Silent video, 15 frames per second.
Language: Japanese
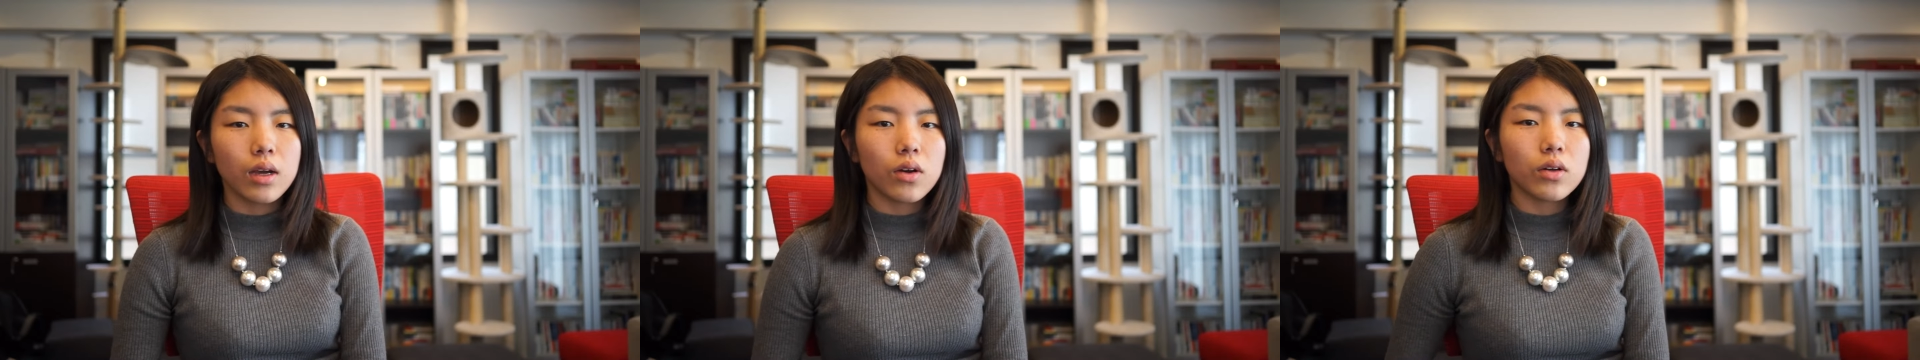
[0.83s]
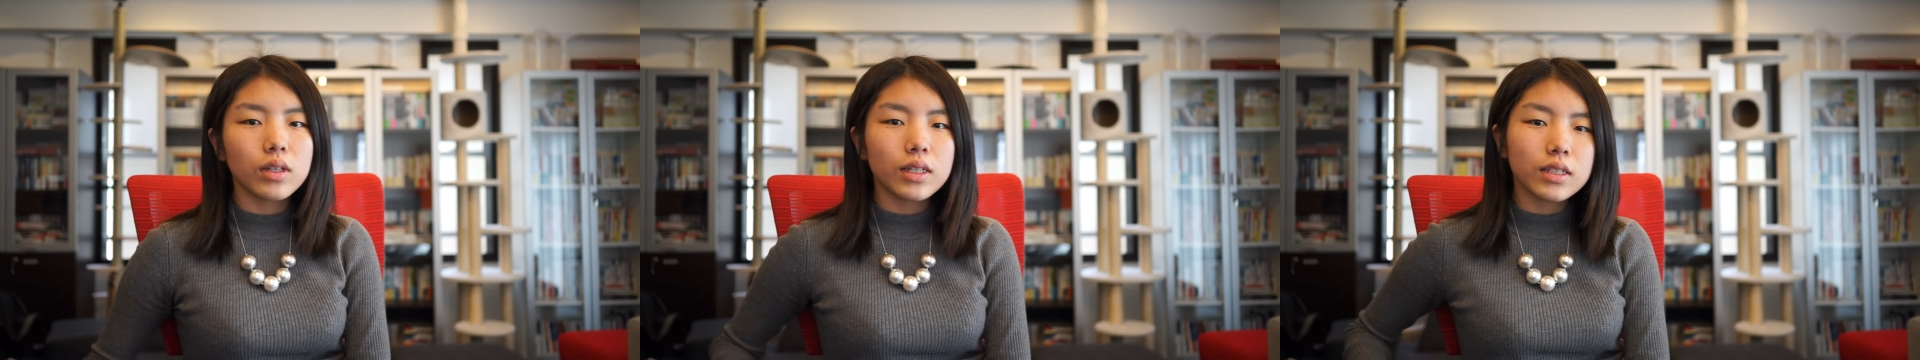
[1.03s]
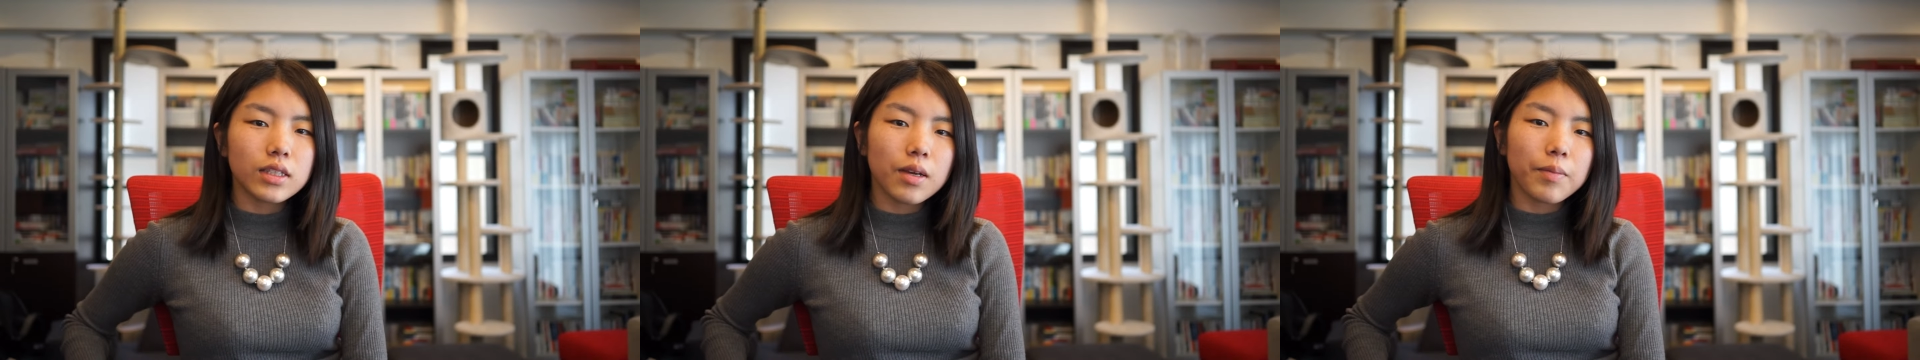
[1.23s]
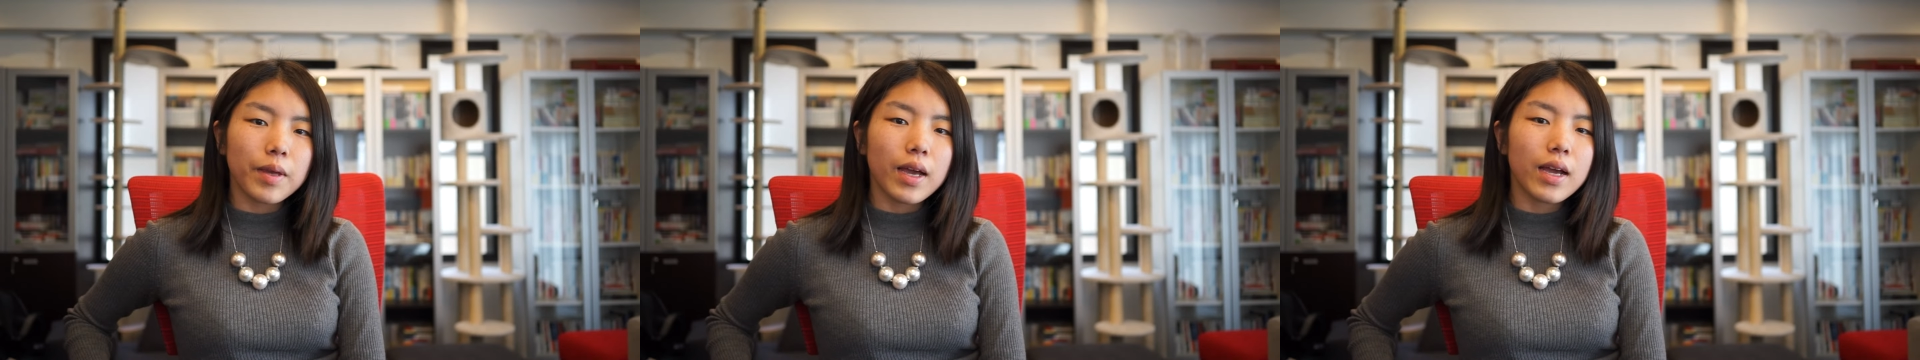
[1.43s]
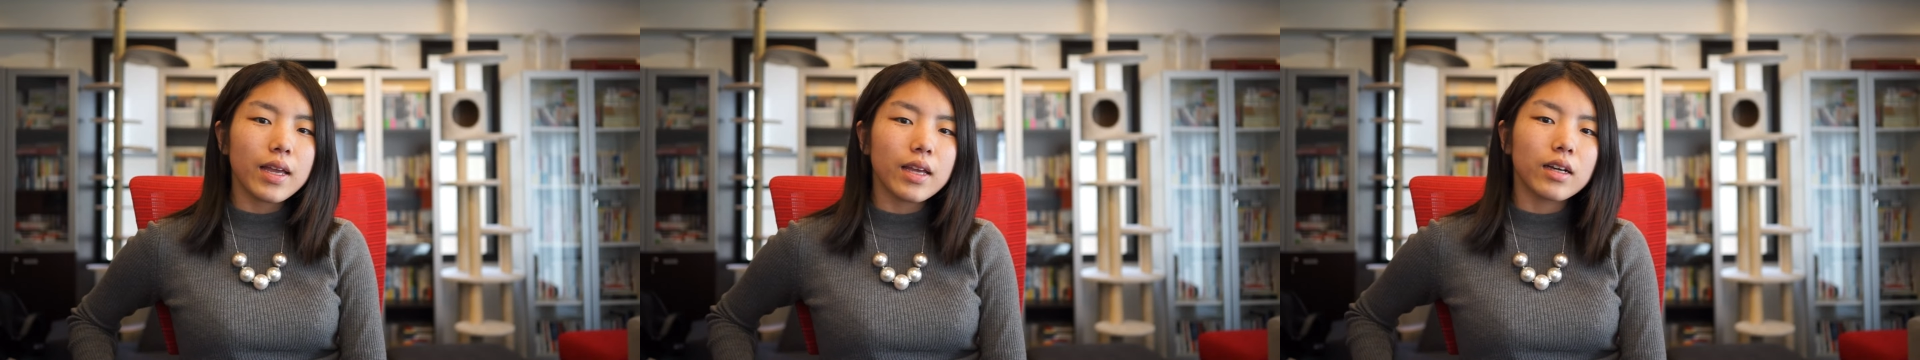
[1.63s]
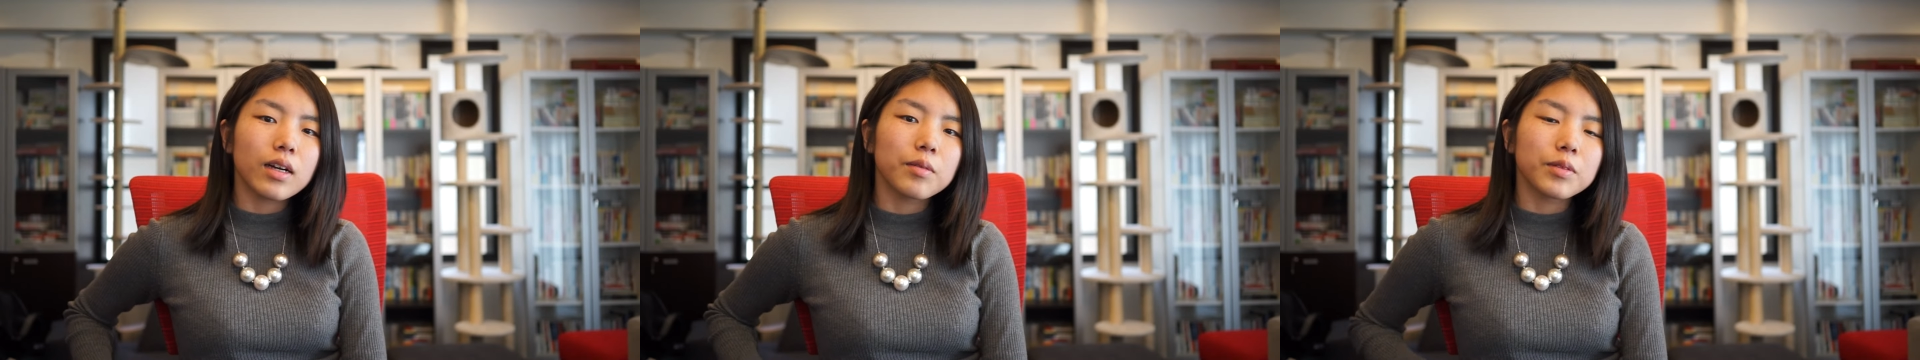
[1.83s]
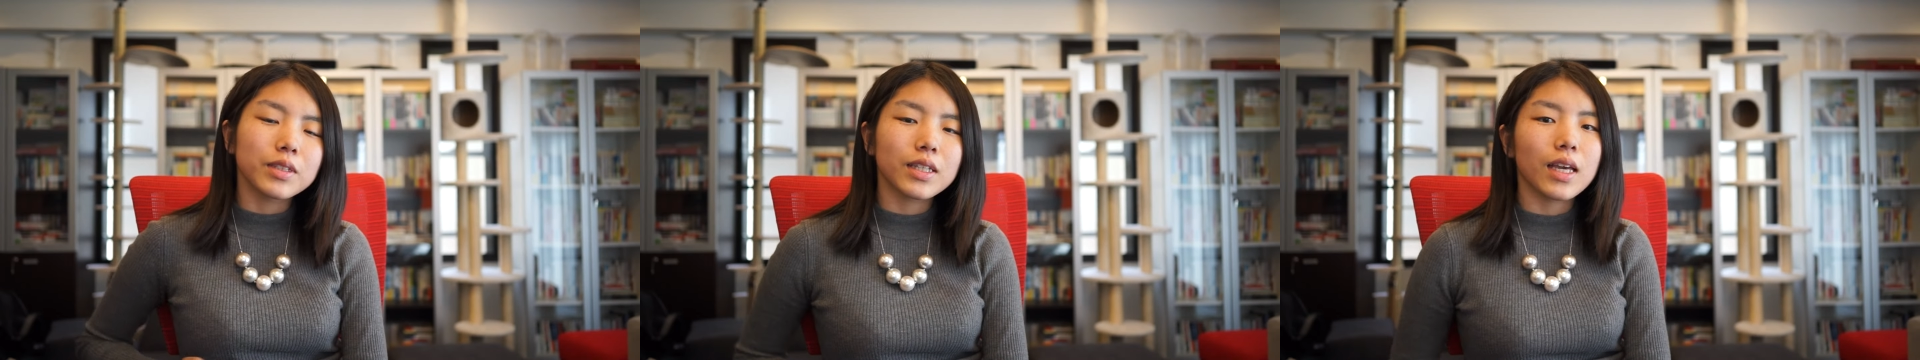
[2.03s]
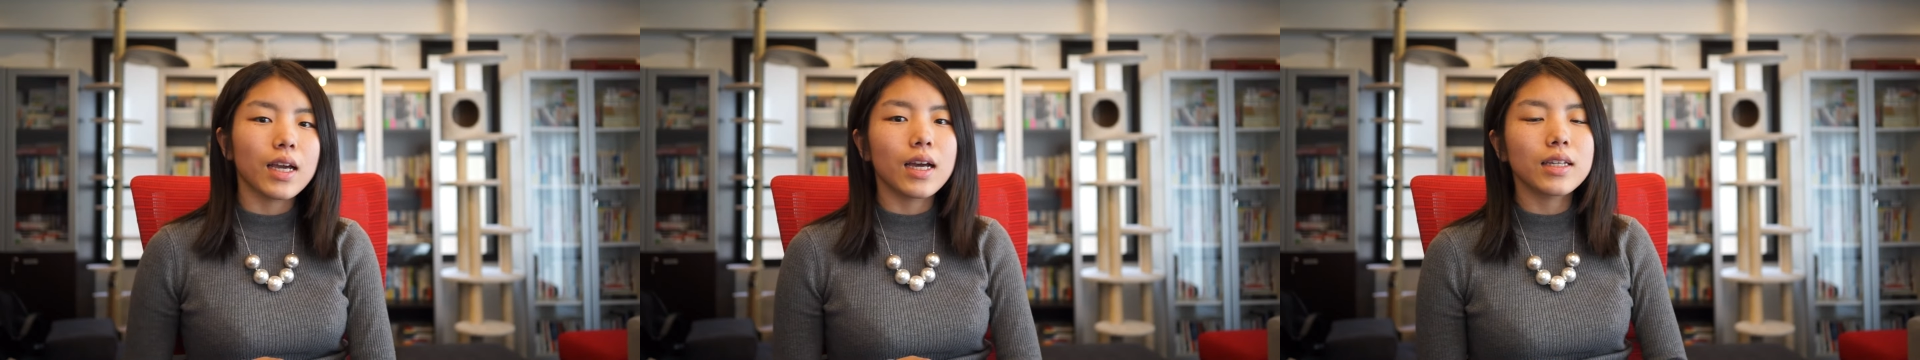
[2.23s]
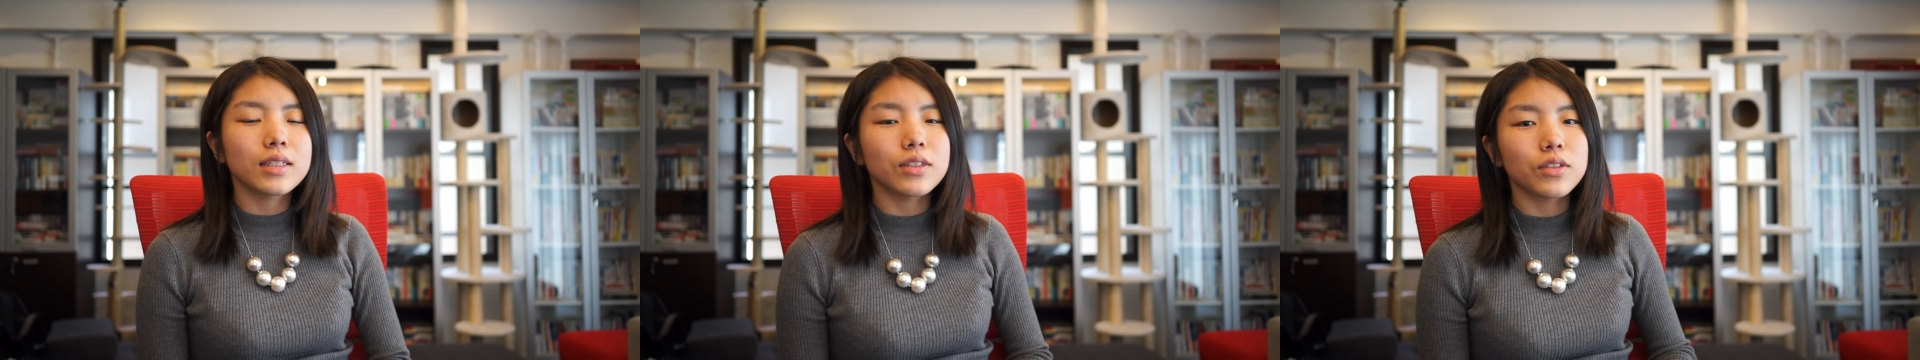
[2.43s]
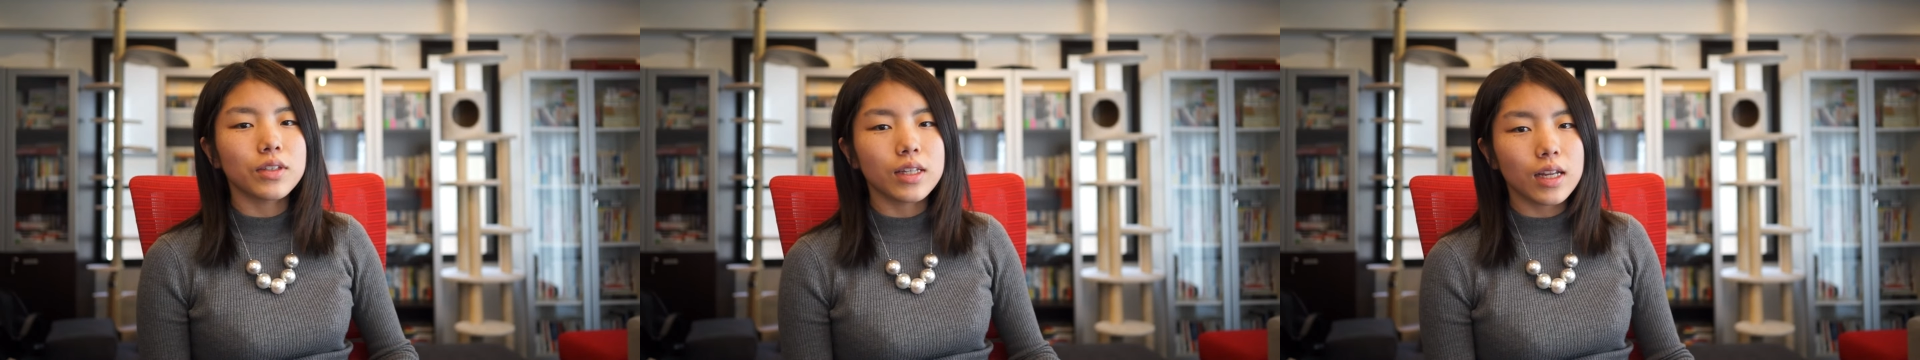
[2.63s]
こんにちは、ビハイア株式会
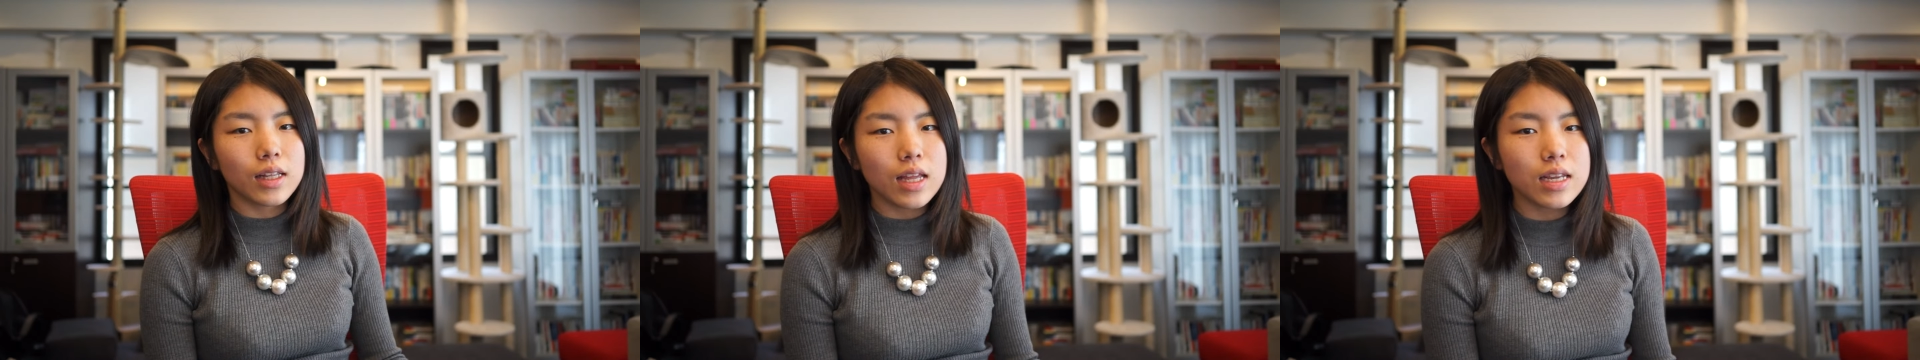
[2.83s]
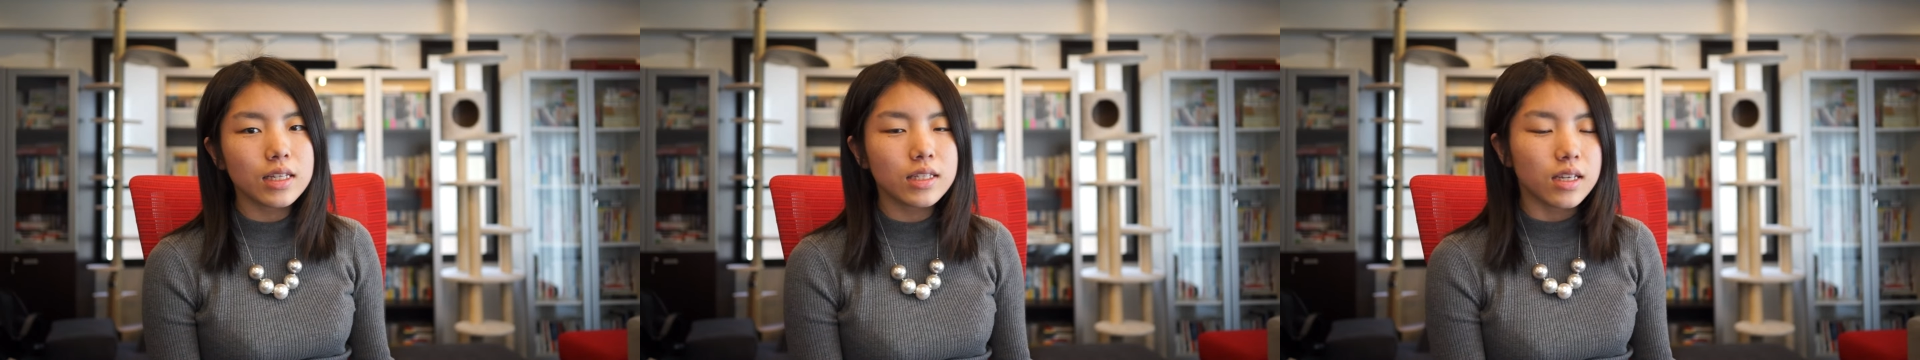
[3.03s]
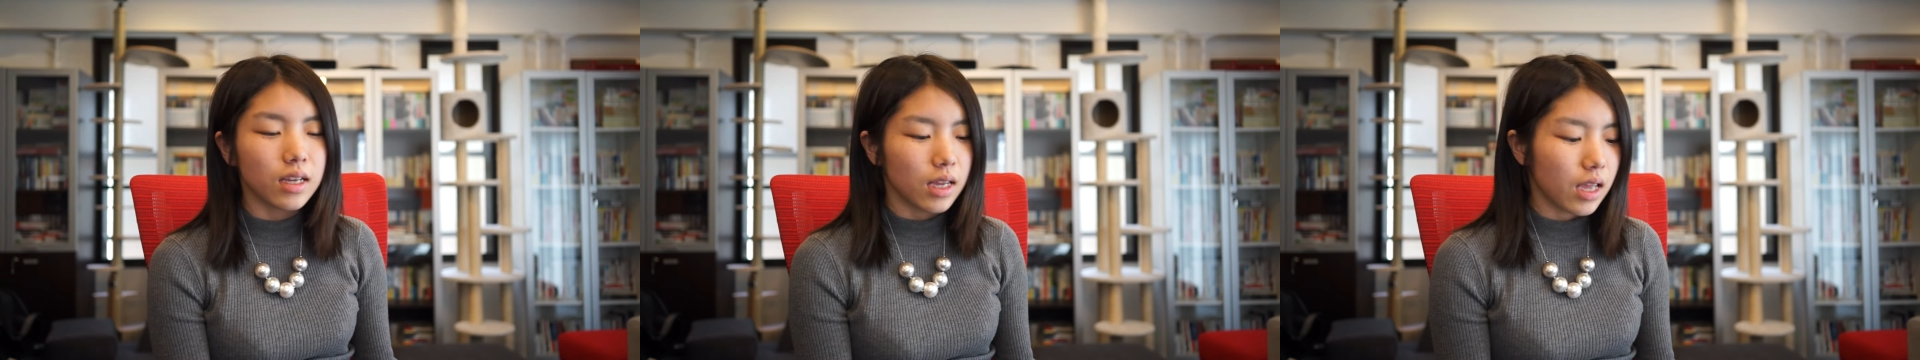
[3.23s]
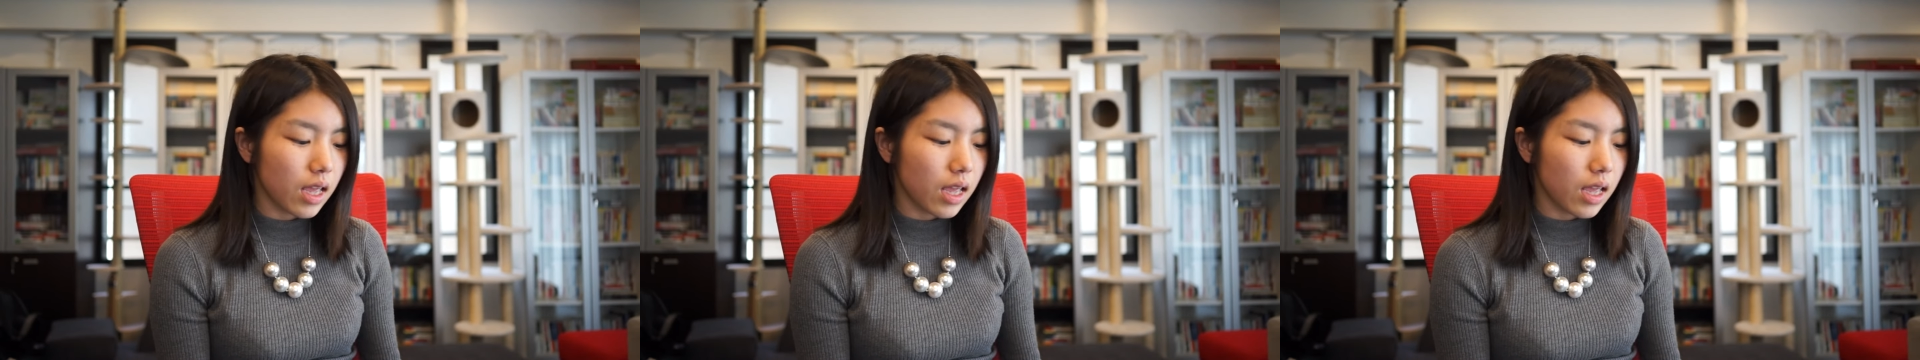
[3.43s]
社の平田です。